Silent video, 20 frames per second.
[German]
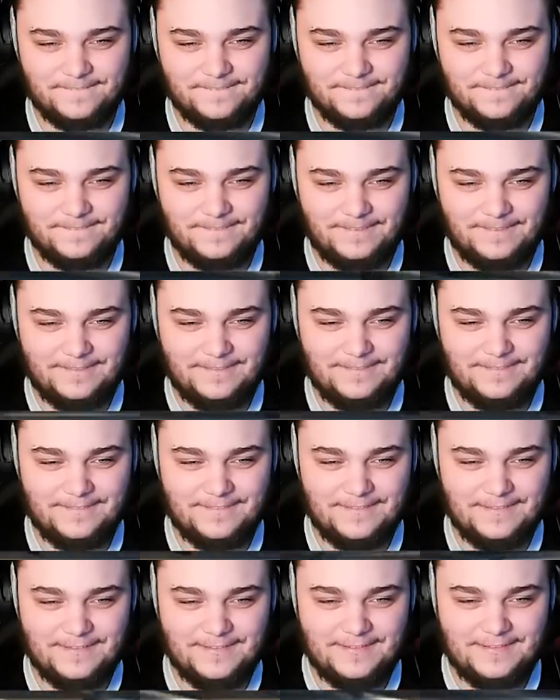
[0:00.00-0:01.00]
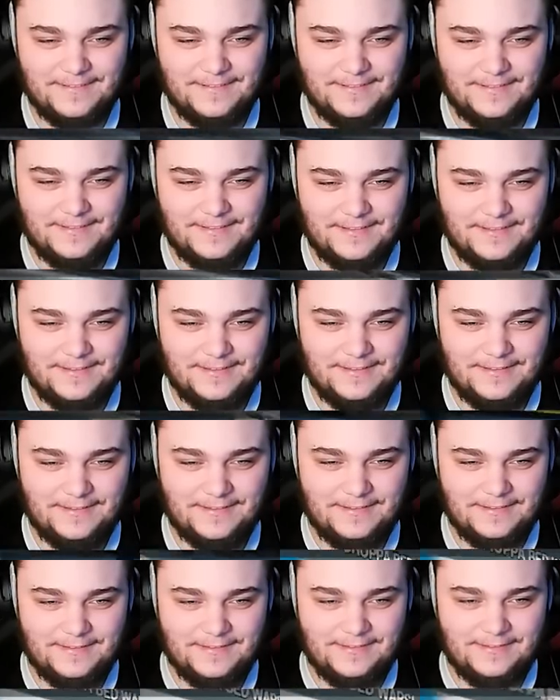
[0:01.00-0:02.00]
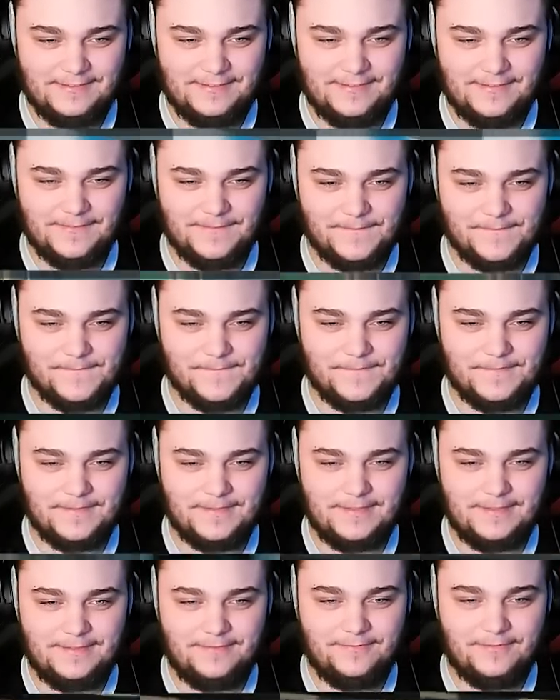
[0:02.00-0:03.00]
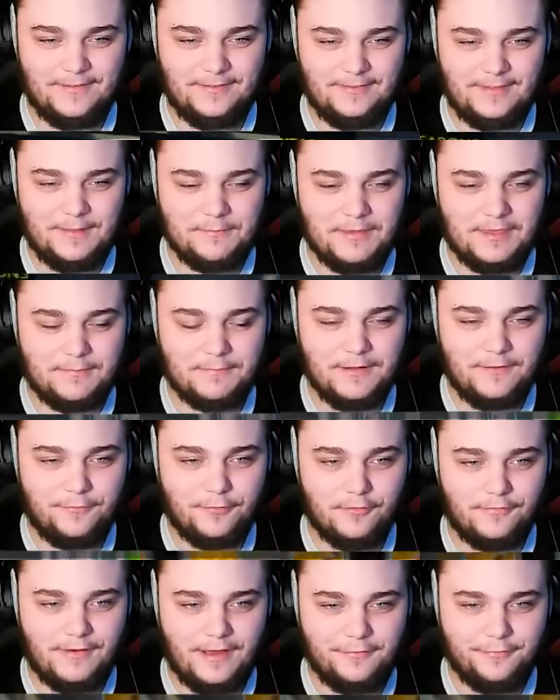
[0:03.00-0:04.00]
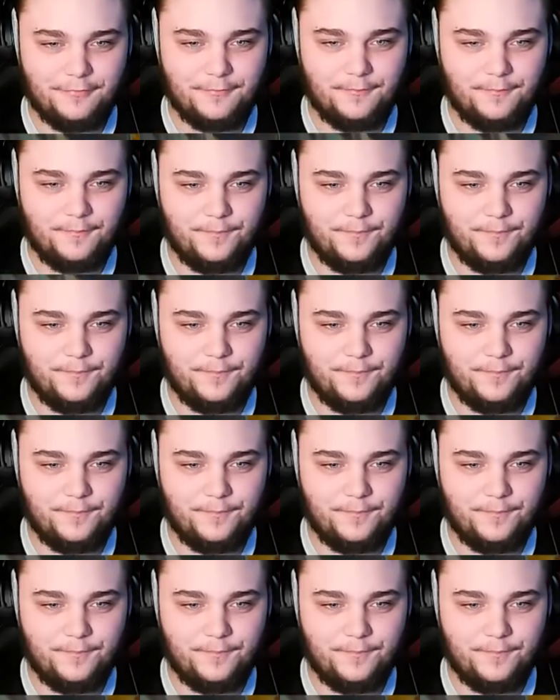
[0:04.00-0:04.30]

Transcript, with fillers: So. So, was nehme ich mit für Waffen?